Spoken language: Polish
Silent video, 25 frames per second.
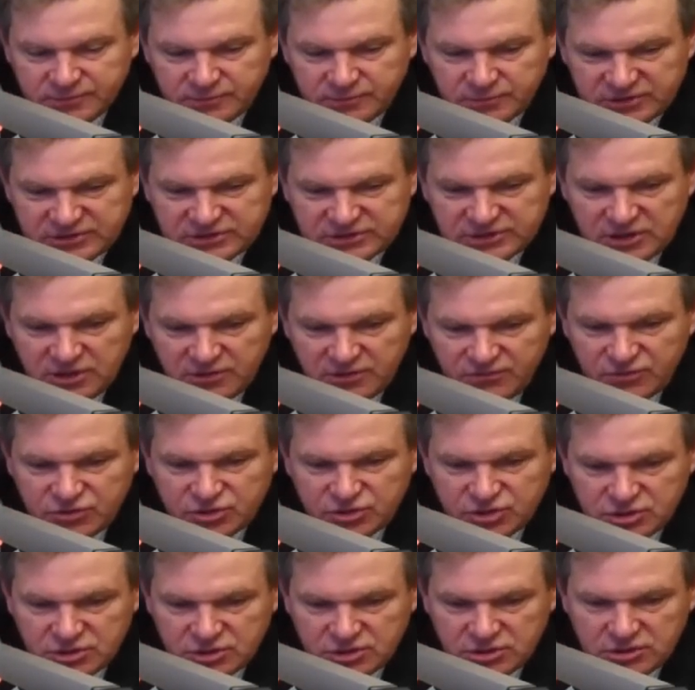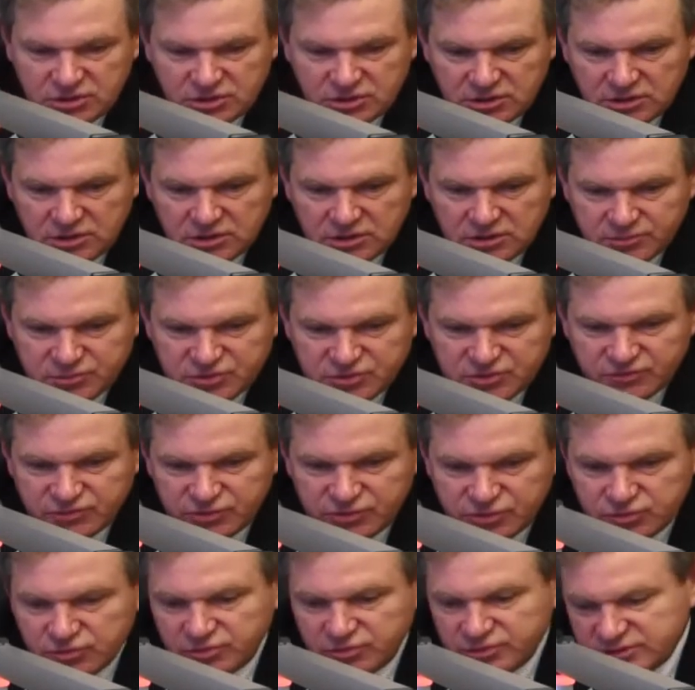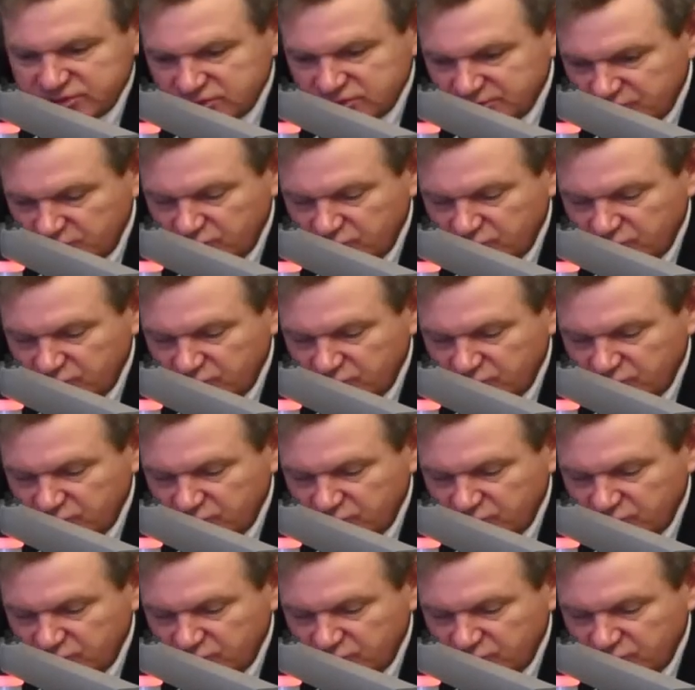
Mackiewicz i Przewodniczący